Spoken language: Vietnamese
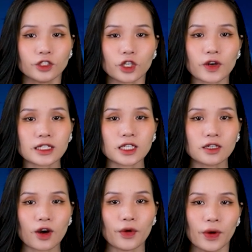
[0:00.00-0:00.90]
Chodrash
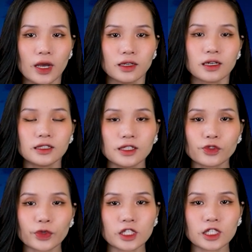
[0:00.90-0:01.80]
Chernko, người thường
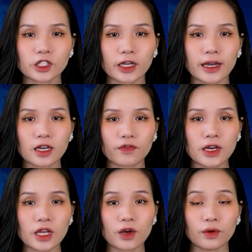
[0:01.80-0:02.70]
xuyên chia sẻ các
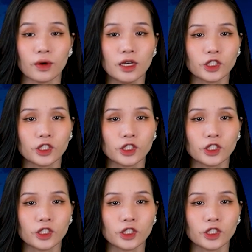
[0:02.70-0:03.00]
video